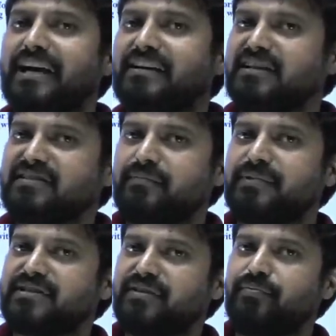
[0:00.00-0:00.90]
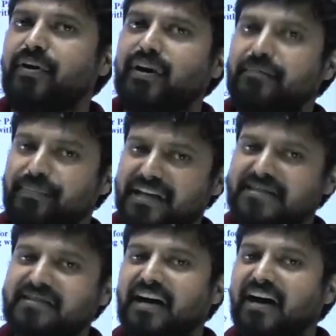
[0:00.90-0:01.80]
फाइनल सबमिशन
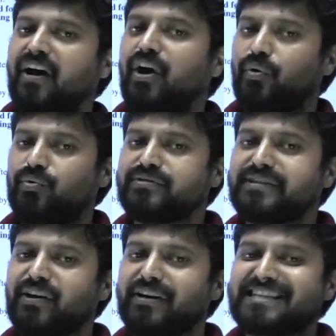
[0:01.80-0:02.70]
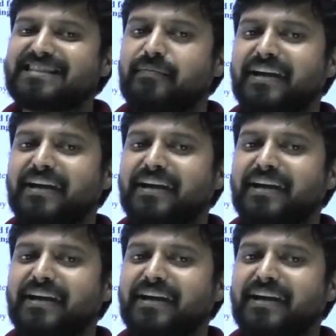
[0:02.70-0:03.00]
पेज था उससे और इस समय